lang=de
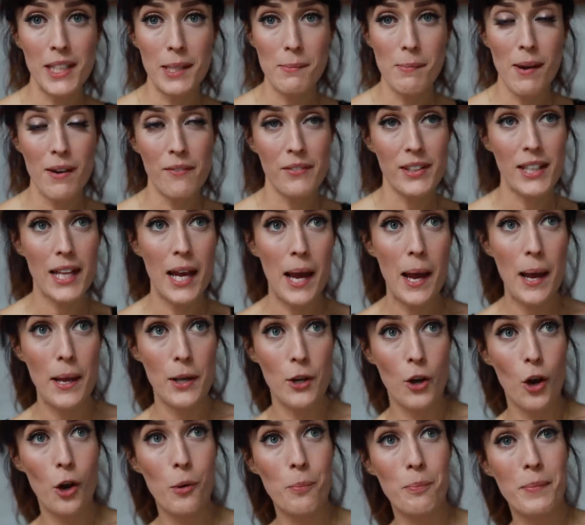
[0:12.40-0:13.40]
immer wieder
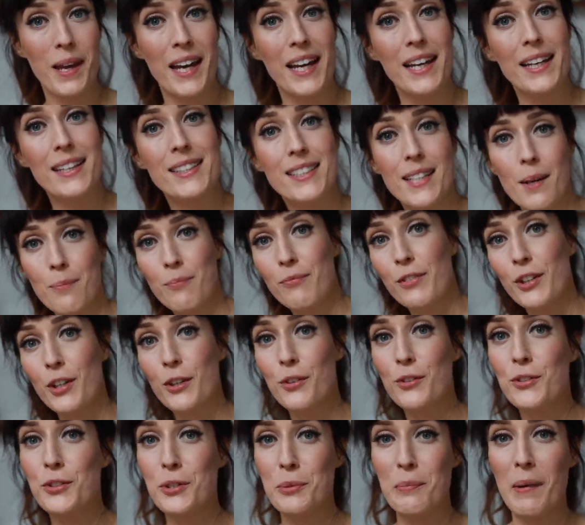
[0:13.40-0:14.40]
noch mehr
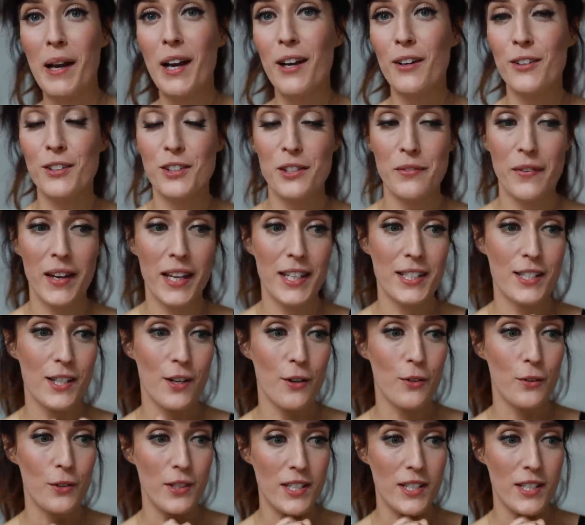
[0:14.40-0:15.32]
Rezeptvideos zu machen und so weiter.